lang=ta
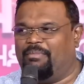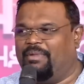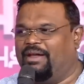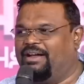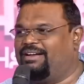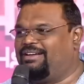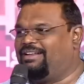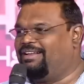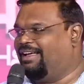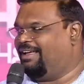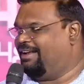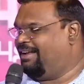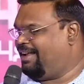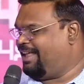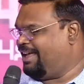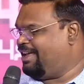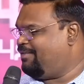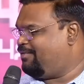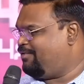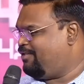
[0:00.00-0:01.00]
மிட்
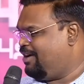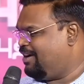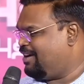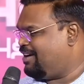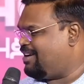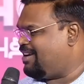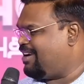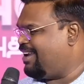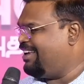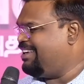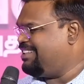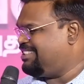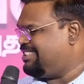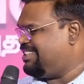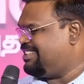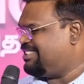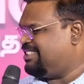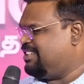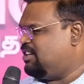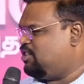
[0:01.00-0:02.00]
லைஃப்
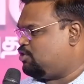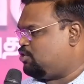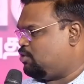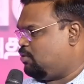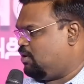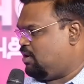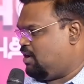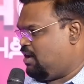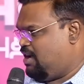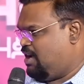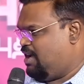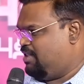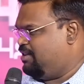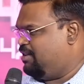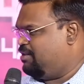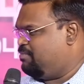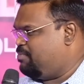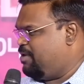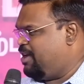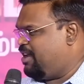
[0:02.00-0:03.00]
கிரைசிஸ் சொல்றாங்க
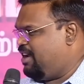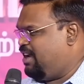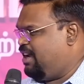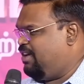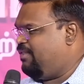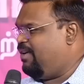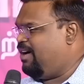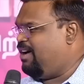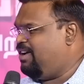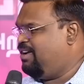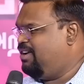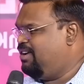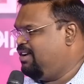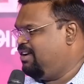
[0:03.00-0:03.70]
அதுக்கு பேர் என்னவா